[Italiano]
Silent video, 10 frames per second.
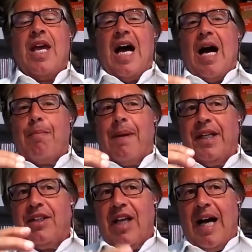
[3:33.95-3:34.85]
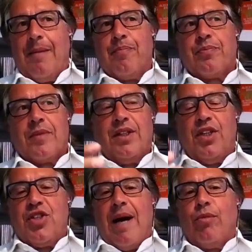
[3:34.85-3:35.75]
a parità
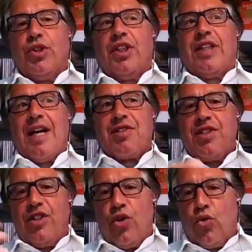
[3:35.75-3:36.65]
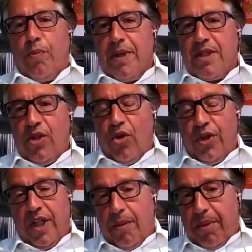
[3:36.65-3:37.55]
diciamo di tassi di
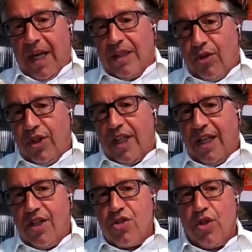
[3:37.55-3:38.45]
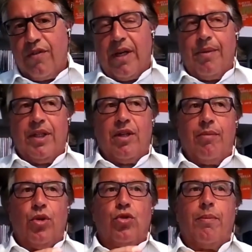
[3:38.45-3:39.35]
occupazione, che peraltro in Italia sono veramente
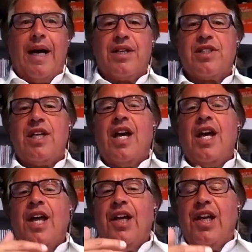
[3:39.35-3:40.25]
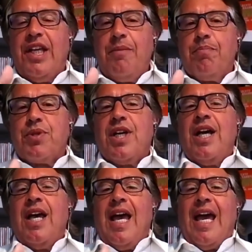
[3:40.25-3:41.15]
molto bassi, l'INPS
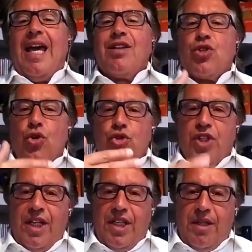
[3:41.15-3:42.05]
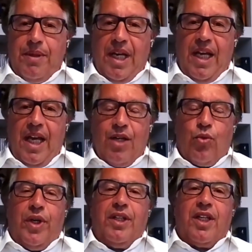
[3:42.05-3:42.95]
è sostenibile e
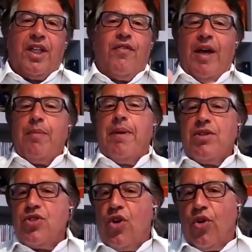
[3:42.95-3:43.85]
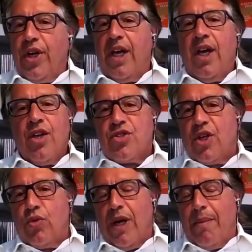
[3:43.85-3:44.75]
quindi chi va in pensione
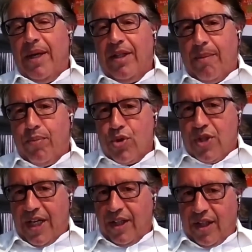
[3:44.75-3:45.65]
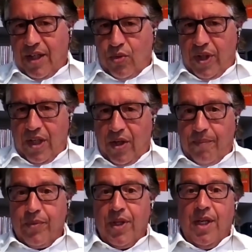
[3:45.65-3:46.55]
sicuramente può stare tranquillo.
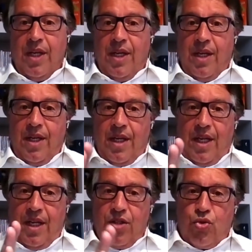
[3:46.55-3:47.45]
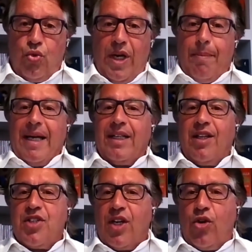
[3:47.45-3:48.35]
Sulla
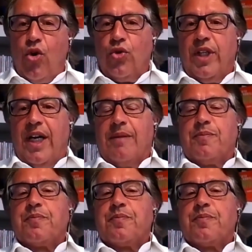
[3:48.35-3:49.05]
parte seconda,